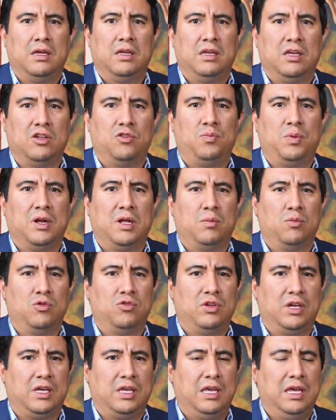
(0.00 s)
y
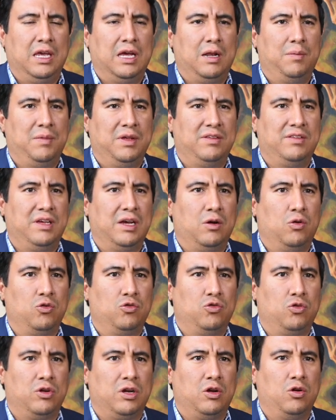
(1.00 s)
esperamos de aquí al mes de
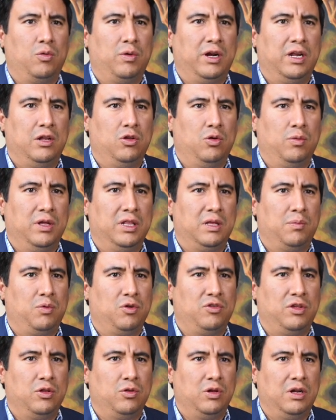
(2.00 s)
agosto renovar el
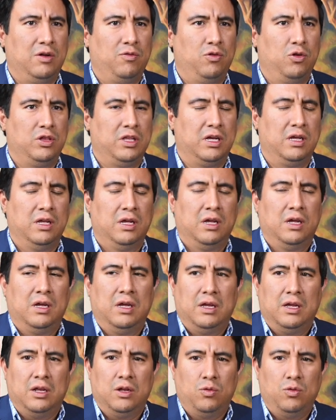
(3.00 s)
90% de la flota.
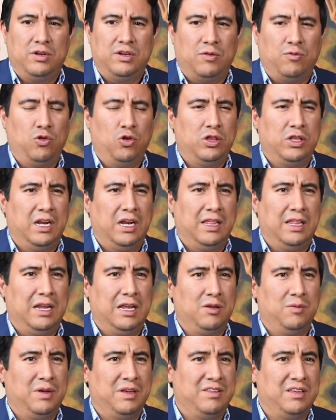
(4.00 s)
Nuestra flota era de
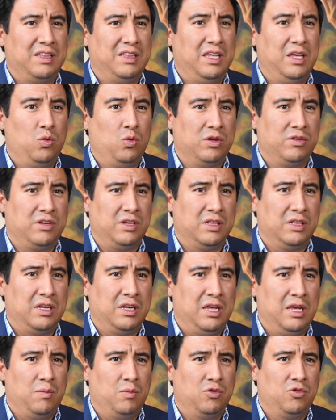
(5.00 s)
las más antiguas que
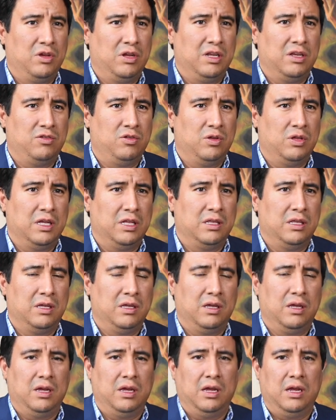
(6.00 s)
teníamos en la ciudad,
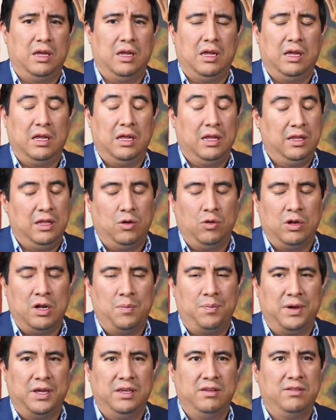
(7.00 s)
eh, digo en
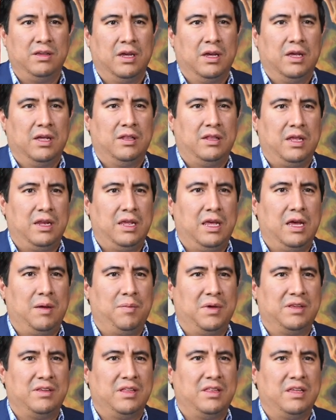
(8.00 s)
el país, tenía
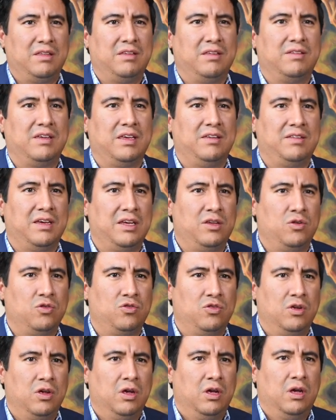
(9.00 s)
más de 16
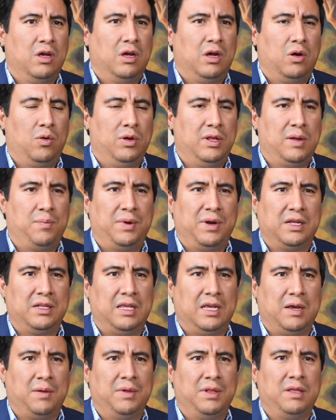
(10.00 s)
años. Ahorita
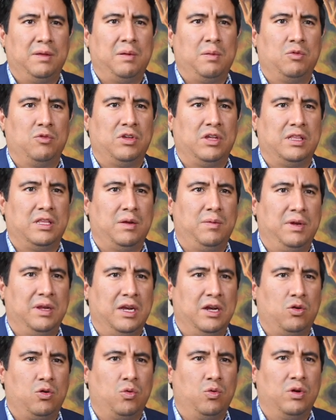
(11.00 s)
prácticamente vamos a
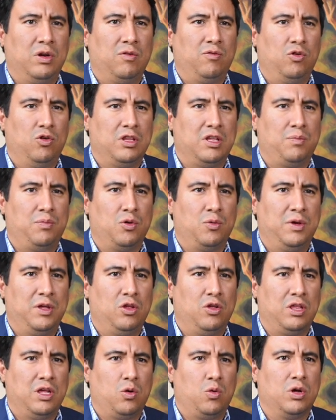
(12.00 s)
terminar con una flota
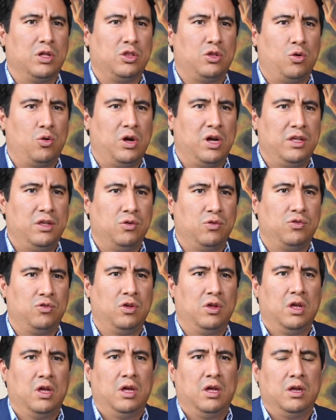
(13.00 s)
promedio de 4
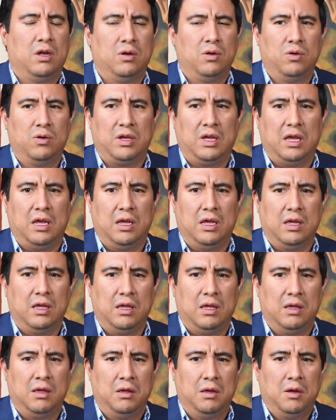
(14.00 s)
años, ¿no?
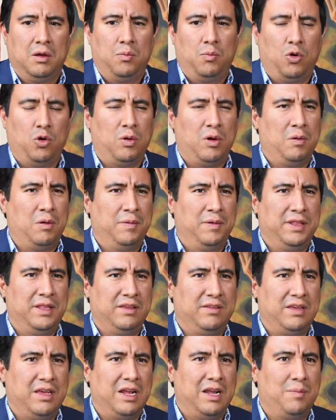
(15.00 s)
que
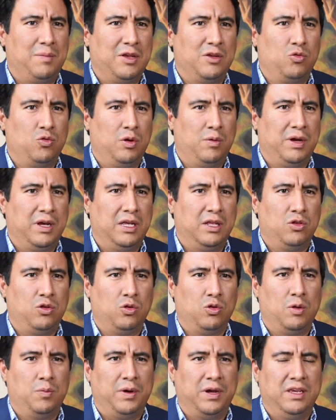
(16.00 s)
probablemente sea la más nueva en
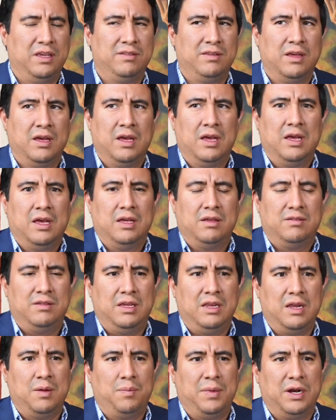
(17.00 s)
todo el país.
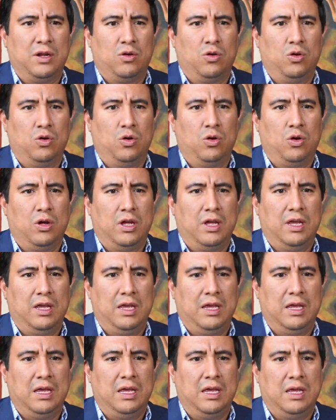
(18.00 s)
Sin embargo,
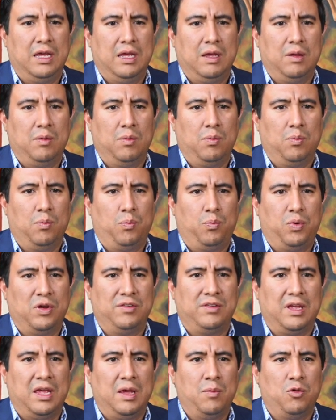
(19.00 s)
eh,
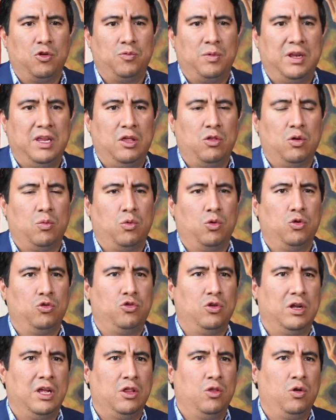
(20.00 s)
pues hemos venido
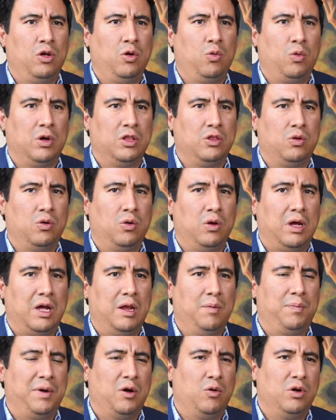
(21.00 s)
evolucionando en cuanto
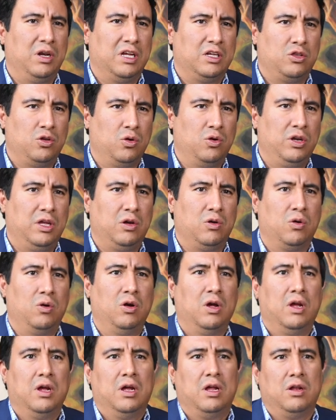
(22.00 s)
al pago
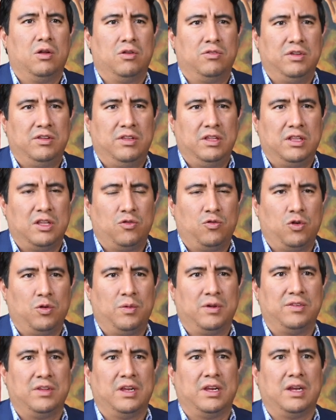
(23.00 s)
electrónico, las distintas
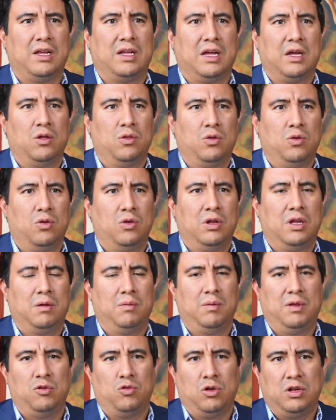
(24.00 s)
formas de recaudo,
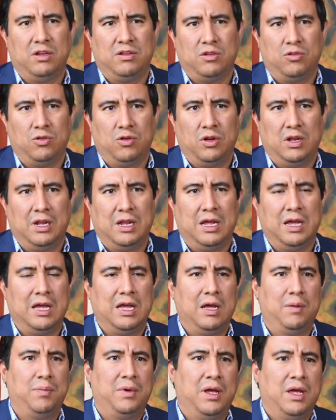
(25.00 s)
la visualización en la app.